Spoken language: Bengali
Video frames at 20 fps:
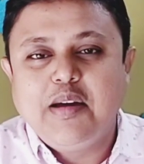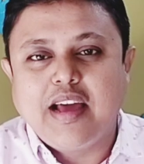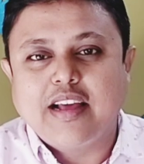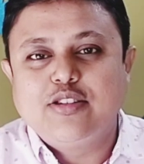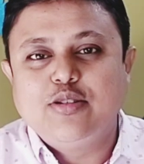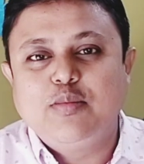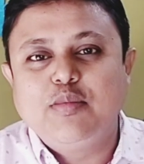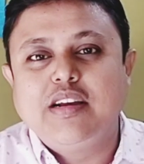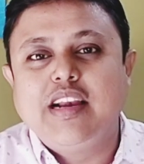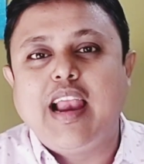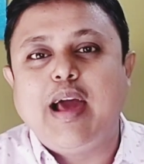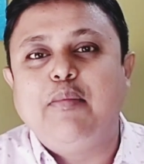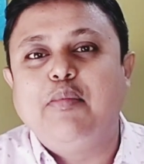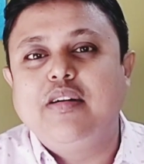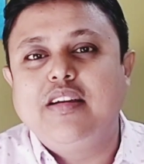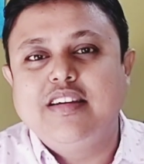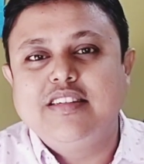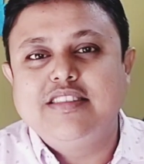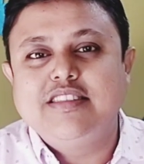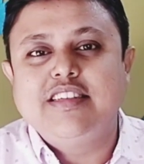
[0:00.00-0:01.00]
একদম
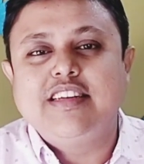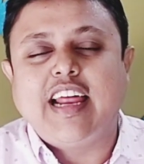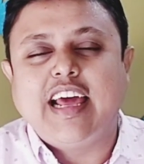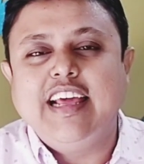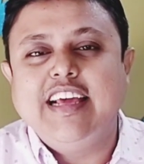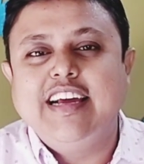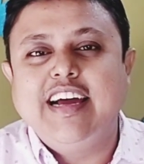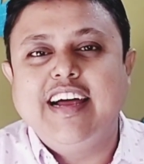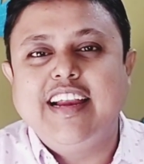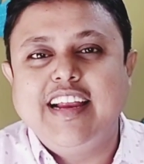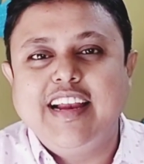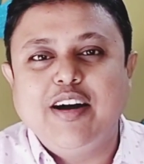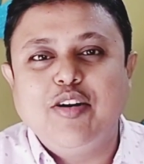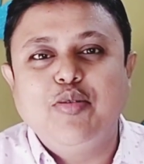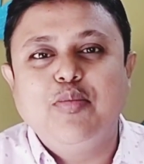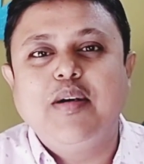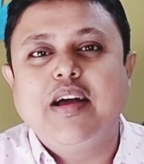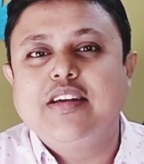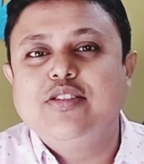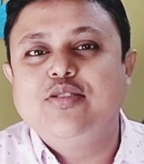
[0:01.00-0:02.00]
গ্ল্যামারাস নায়িকার
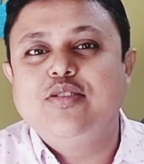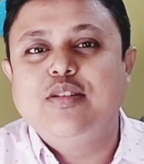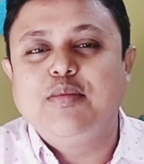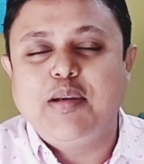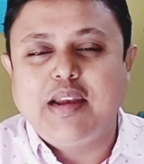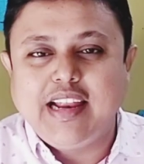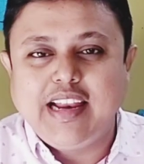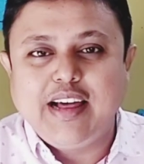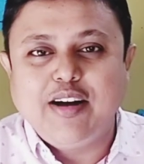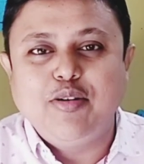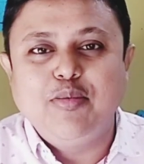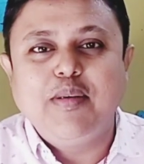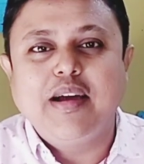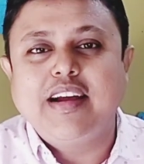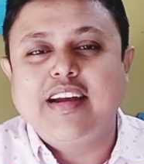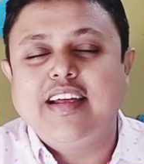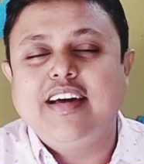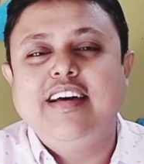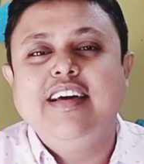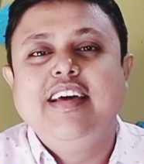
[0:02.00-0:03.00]
এরকম একজন মানে এরকম
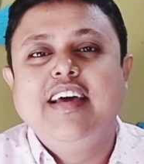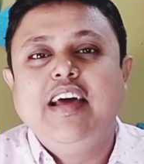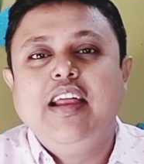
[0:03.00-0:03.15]
একটা